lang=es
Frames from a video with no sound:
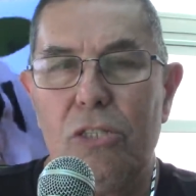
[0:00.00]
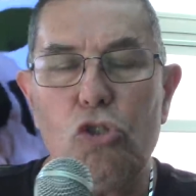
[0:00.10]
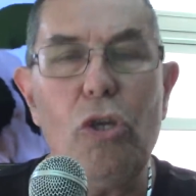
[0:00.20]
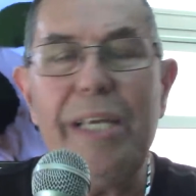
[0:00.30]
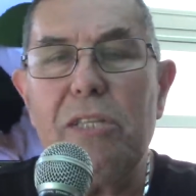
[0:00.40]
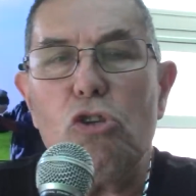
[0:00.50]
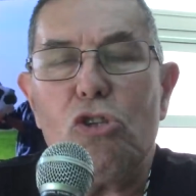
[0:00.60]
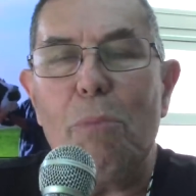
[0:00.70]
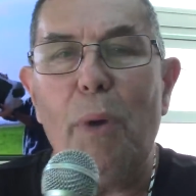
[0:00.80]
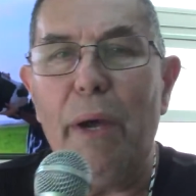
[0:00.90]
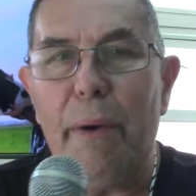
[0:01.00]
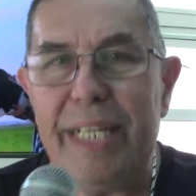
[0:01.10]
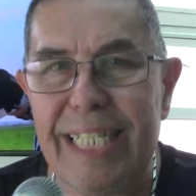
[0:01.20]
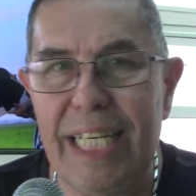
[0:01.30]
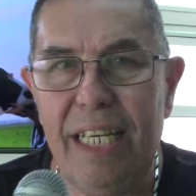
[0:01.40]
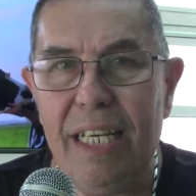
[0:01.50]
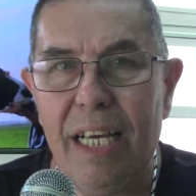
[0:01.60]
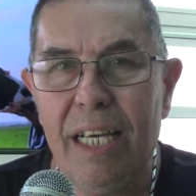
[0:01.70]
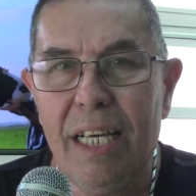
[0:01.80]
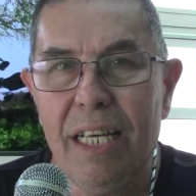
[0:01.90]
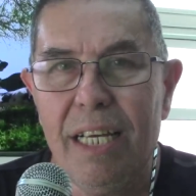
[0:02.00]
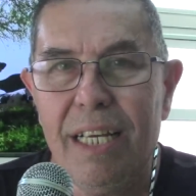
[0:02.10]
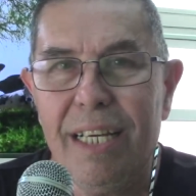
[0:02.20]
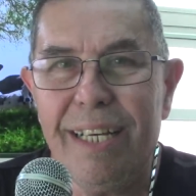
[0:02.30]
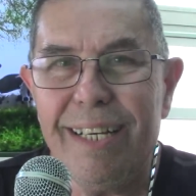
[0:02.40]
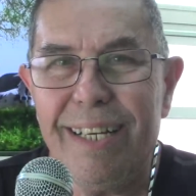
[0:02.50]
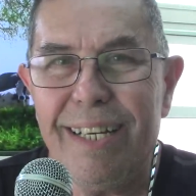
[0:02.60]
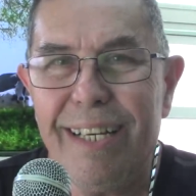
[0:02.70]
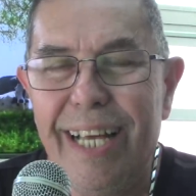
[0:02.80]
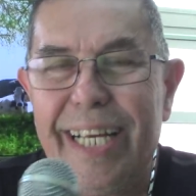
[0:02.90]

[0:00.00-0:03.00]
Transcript: Todo esto se mueve así. El